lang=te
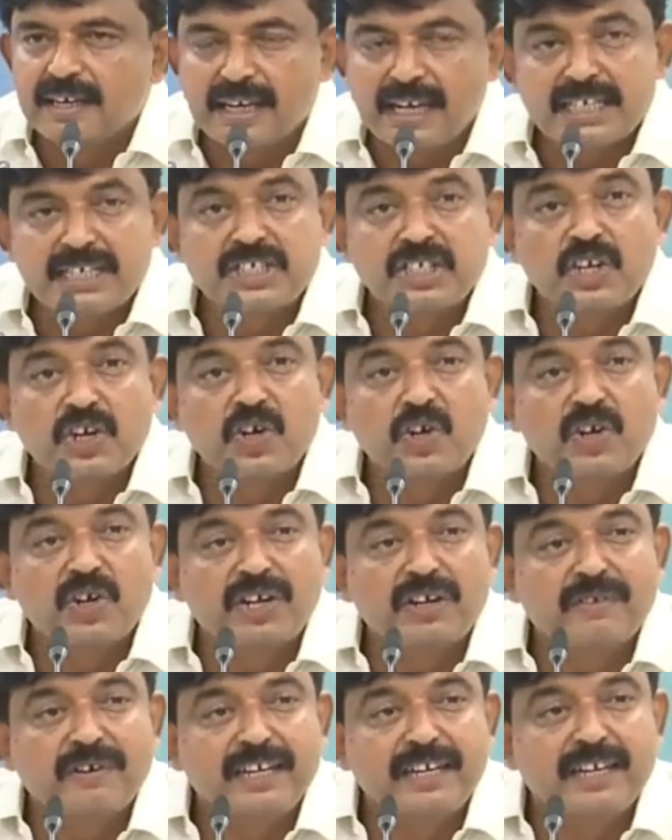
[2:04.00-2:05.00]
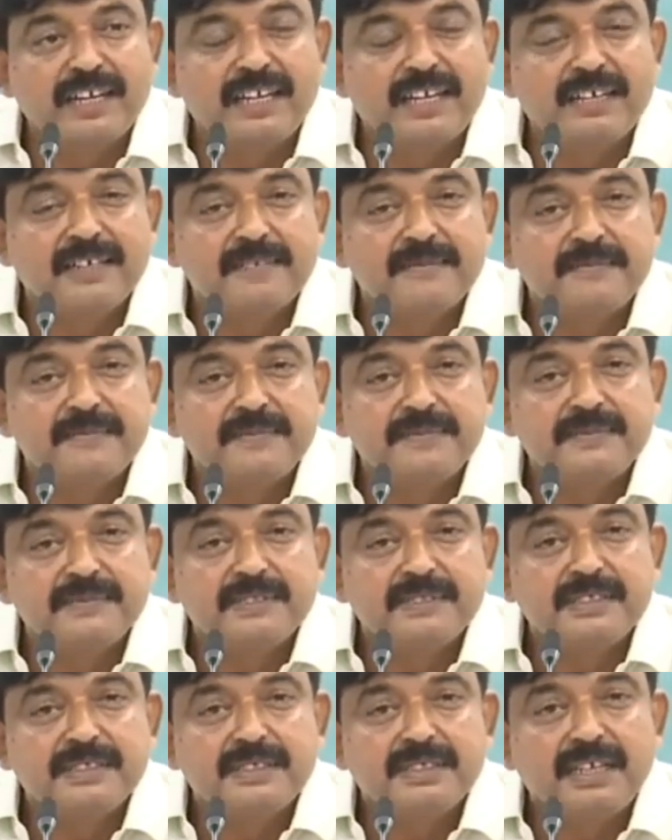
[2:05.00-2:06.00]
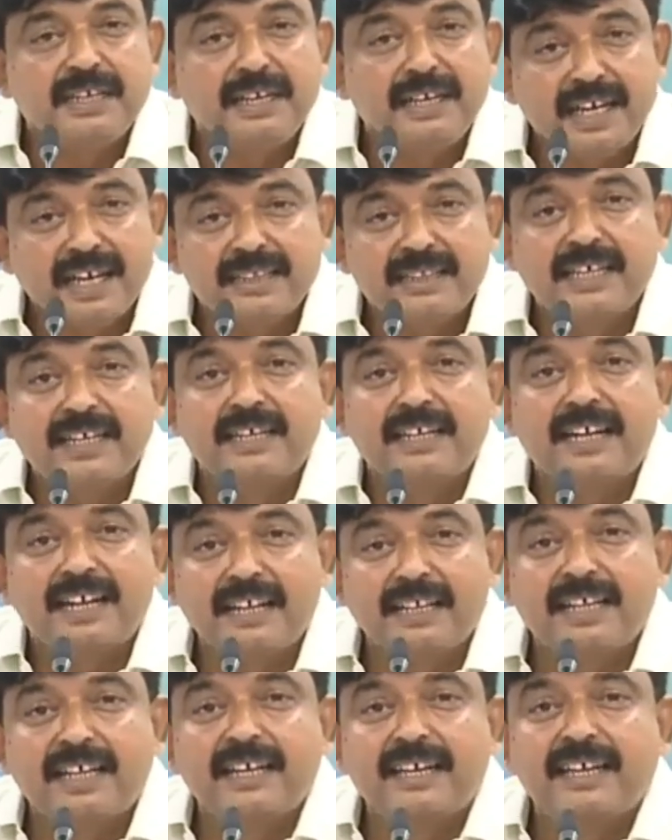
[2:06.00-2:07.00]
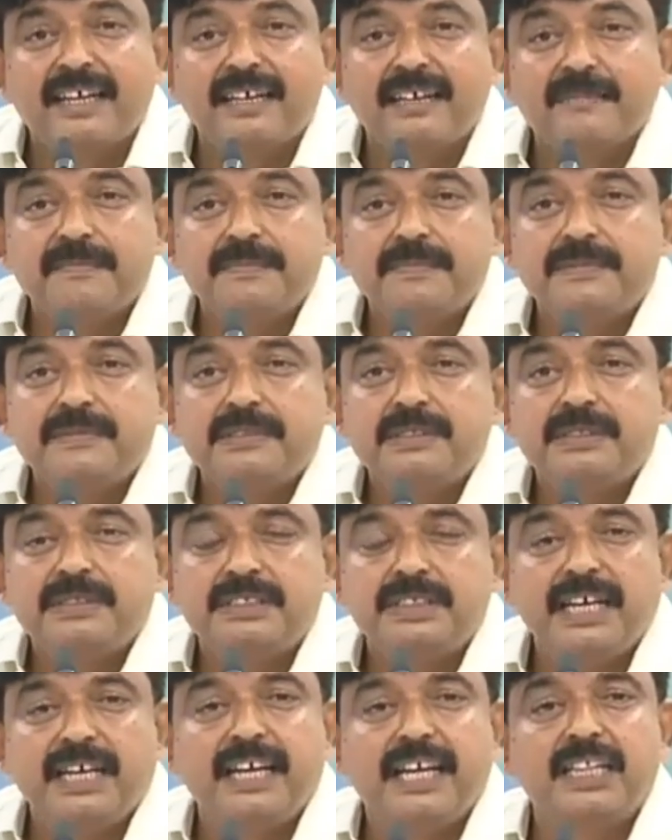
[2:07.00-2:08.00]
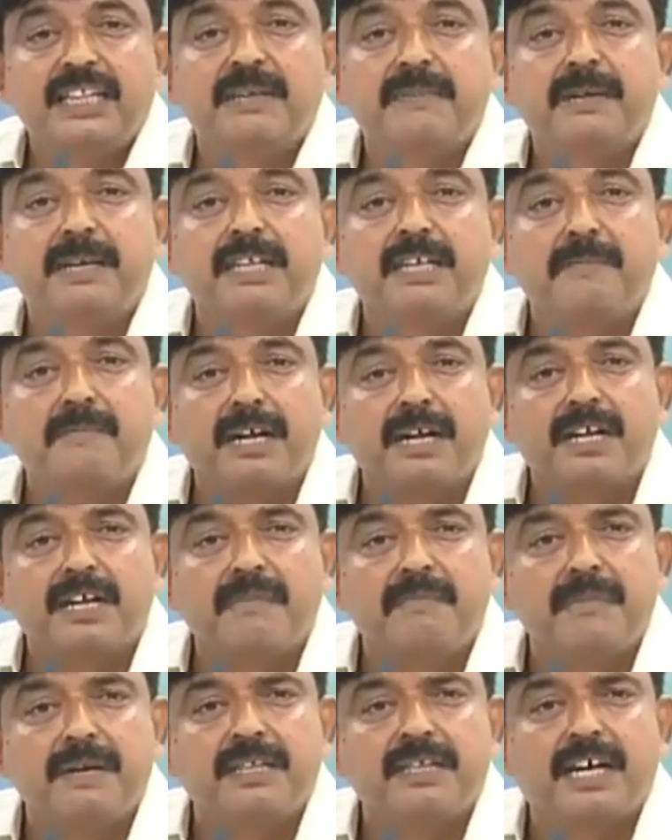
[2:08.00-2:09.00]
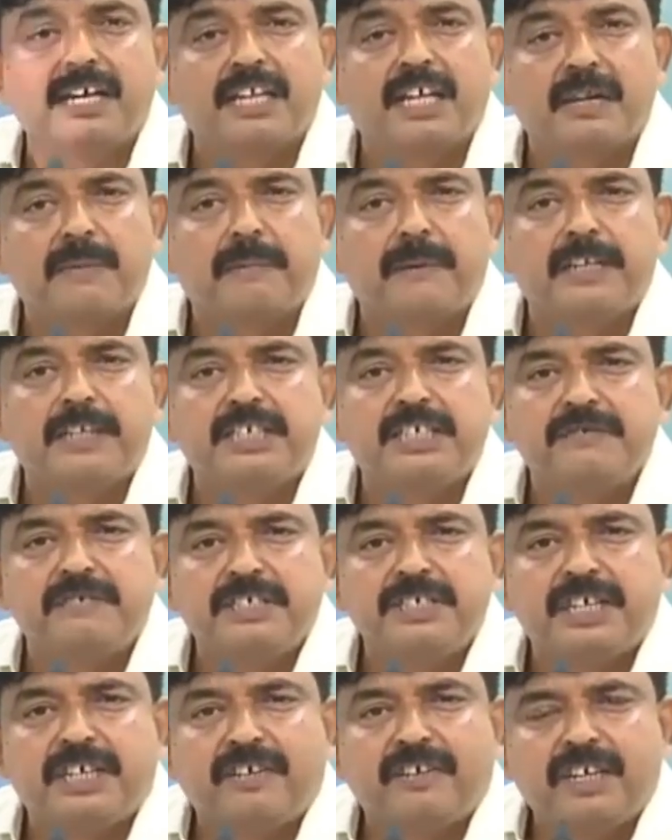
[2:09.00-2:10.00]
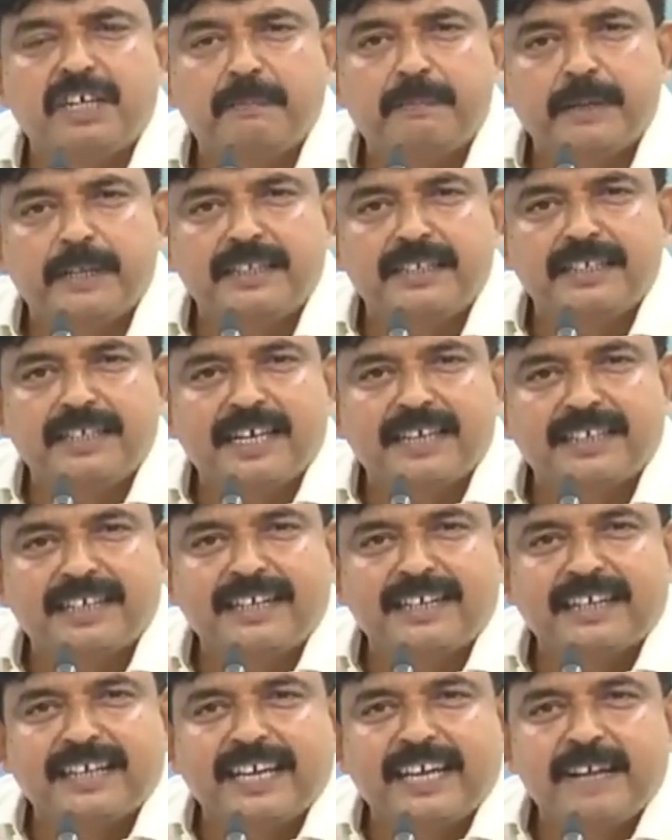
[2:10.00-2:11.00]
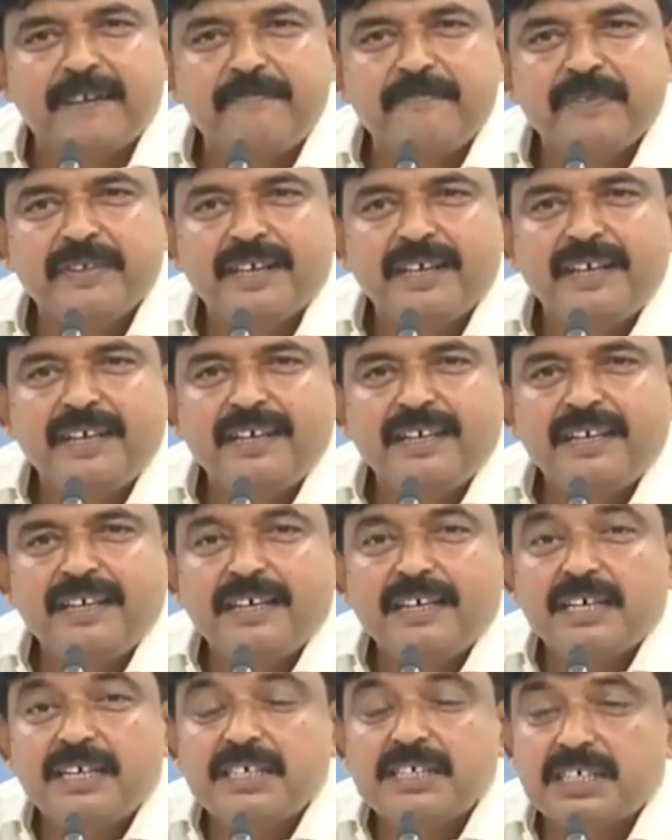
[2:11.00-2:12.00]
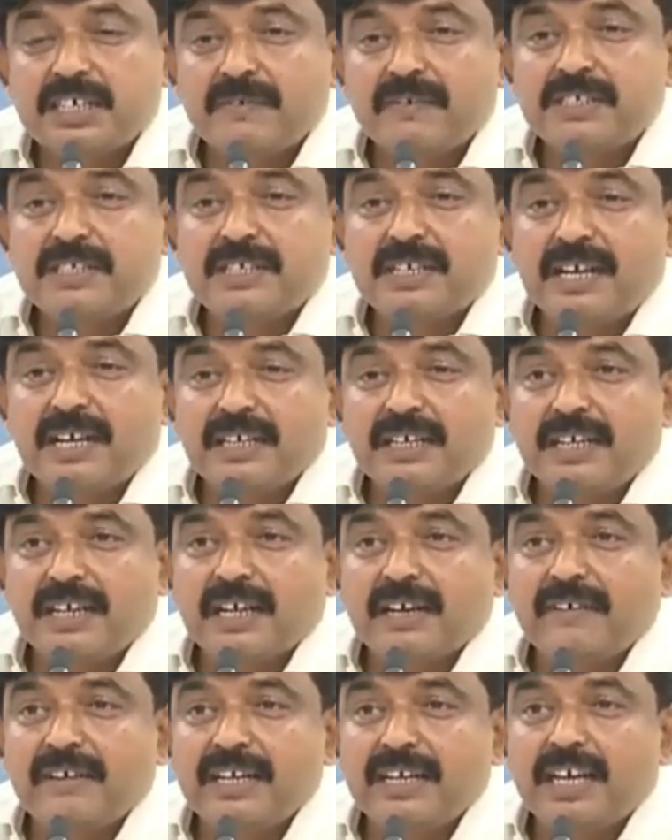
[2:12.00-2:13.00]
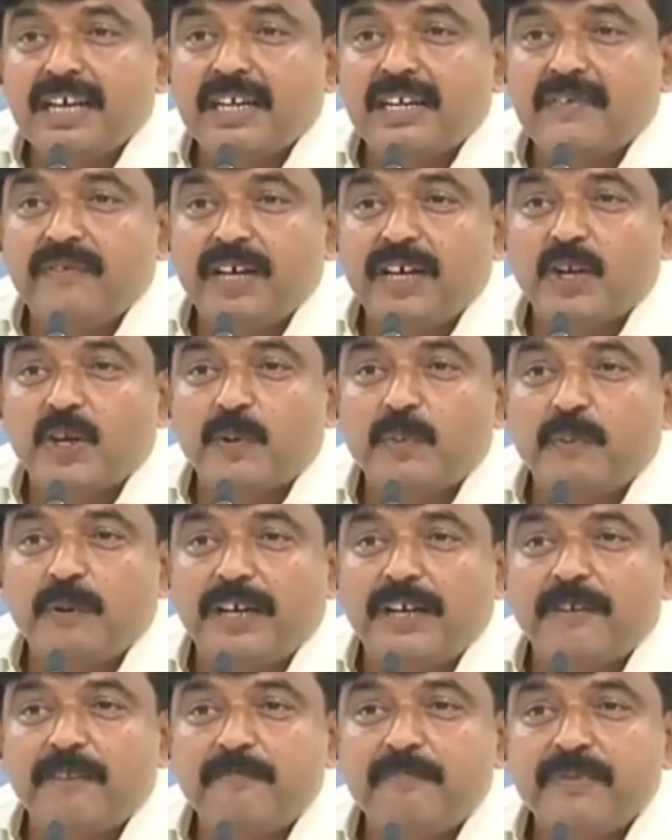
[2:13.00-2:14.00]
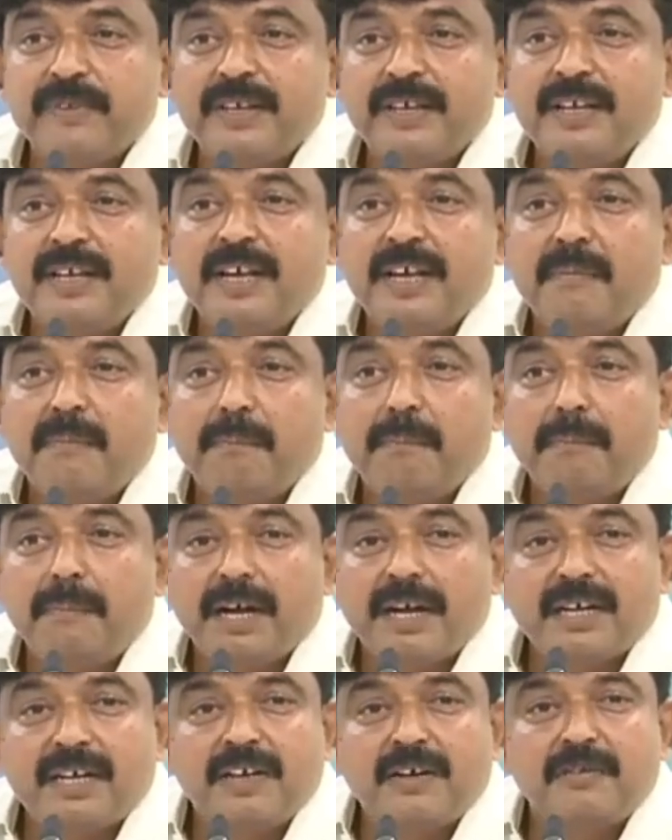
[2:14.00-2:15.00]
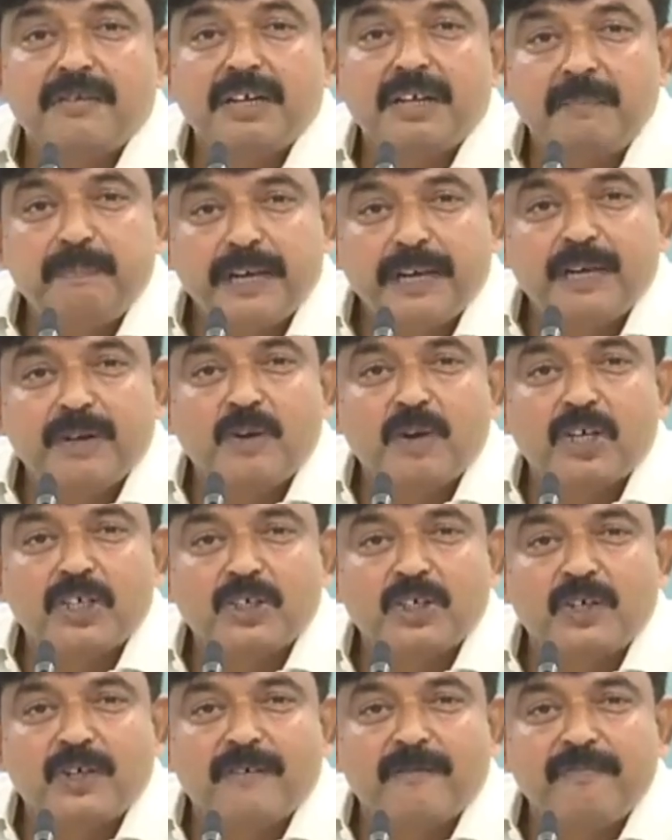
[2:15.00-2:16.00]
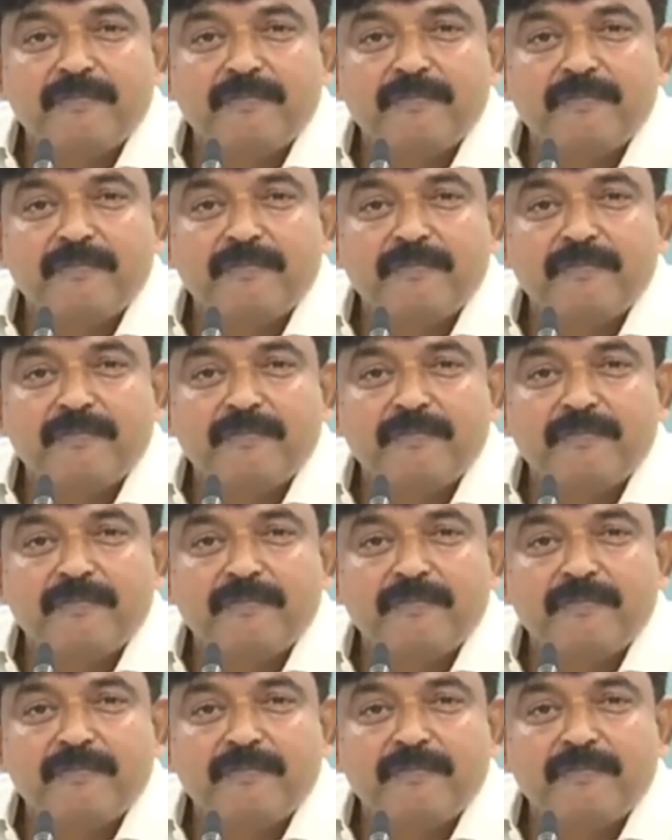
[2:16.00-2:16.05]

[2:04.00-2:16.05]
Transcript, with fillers: రాష్ట్రంలో ఉన్నటువంటి నేతన్నలందరికీ చేనేత మీద మగ్గం మీద ఆధారపడి జీవించేటువంటి ప్రతి నేతన్నకి సంవత్సరానికి ఇరవై నాలుగు వేల రూపాయలు మగ్గం రిపేర్ కోసం